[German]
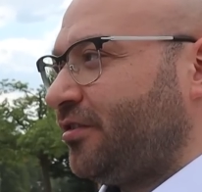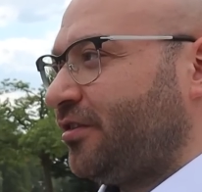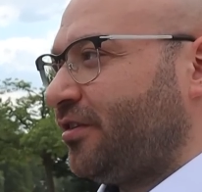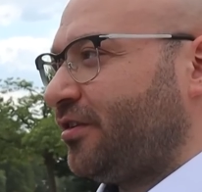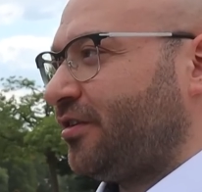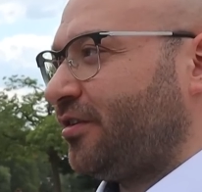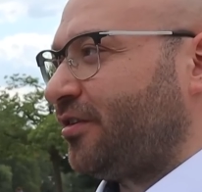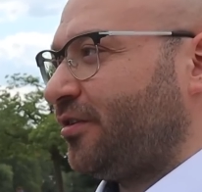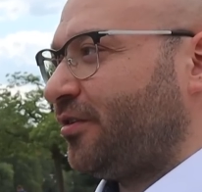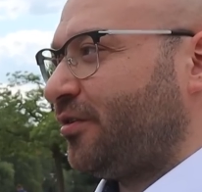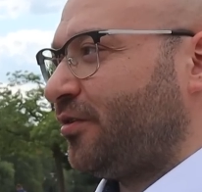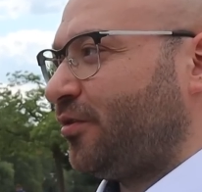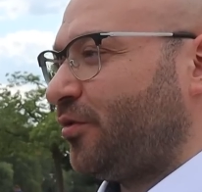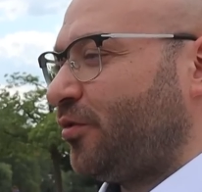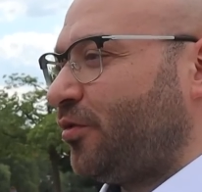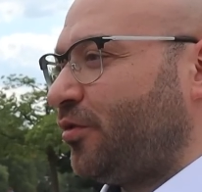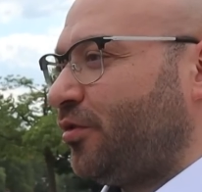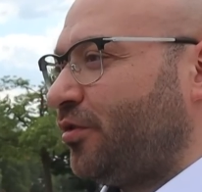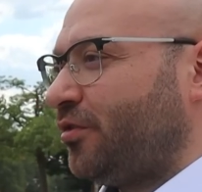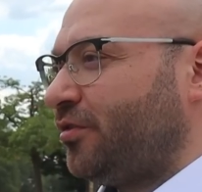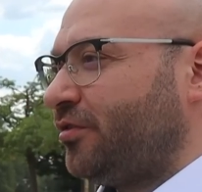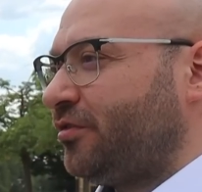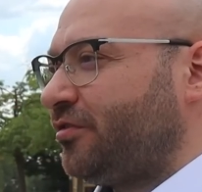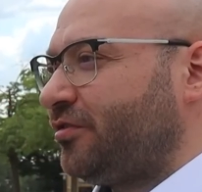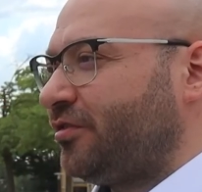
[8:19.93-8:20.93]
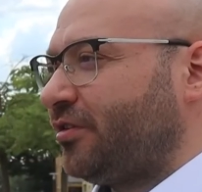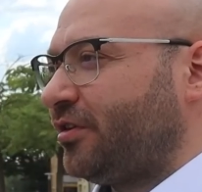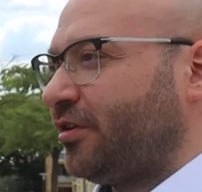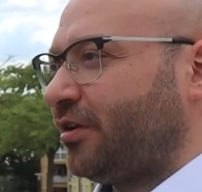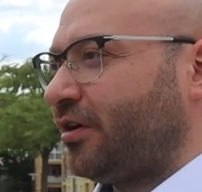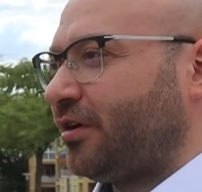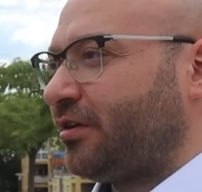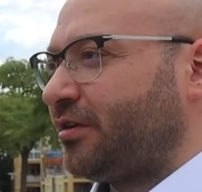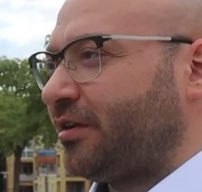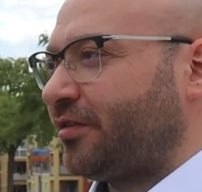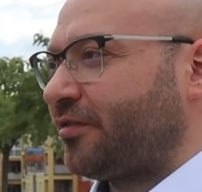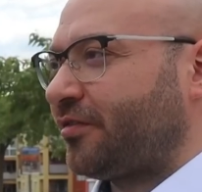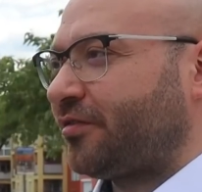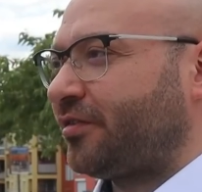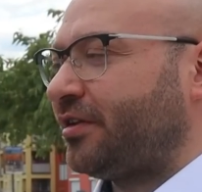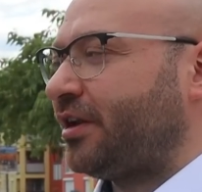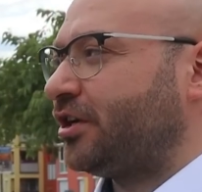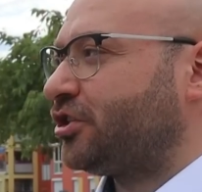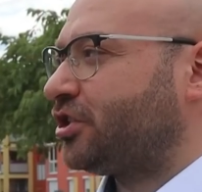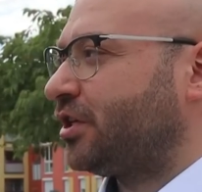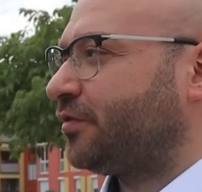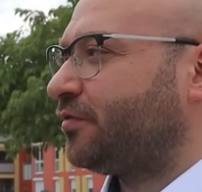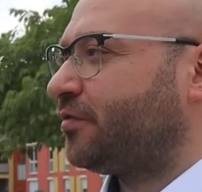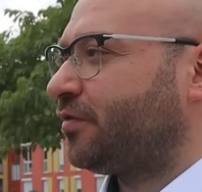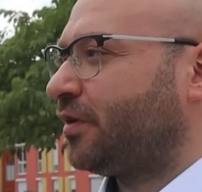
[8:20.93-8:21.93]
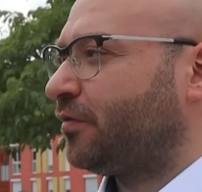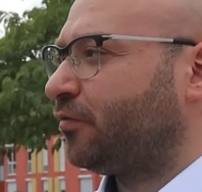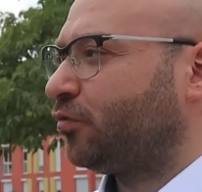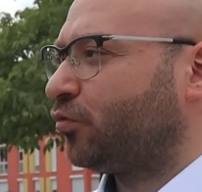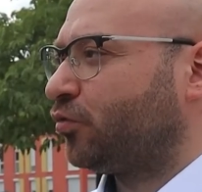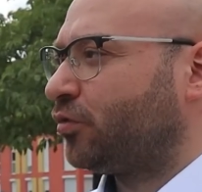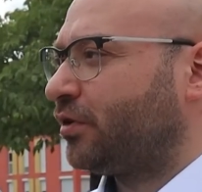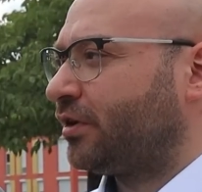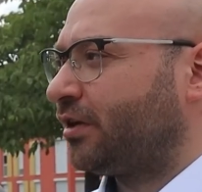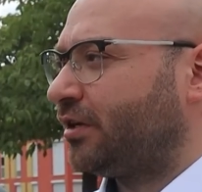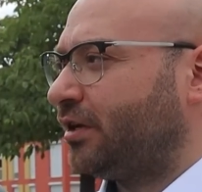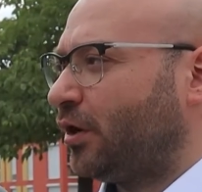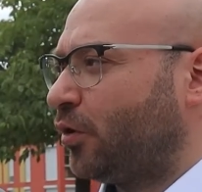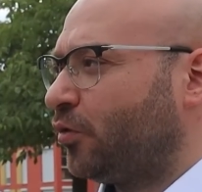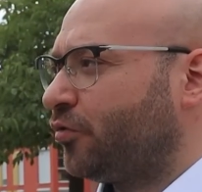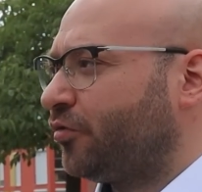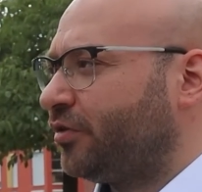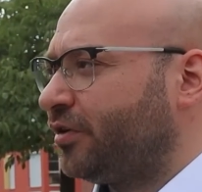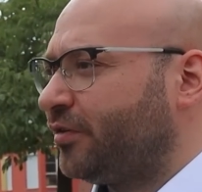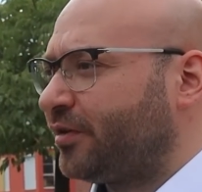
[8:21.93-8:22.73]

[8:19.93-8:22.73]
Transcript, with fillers: Mhm. Äh, und äh, das ist in der Stadt wie Frankfurt-Oder genauso.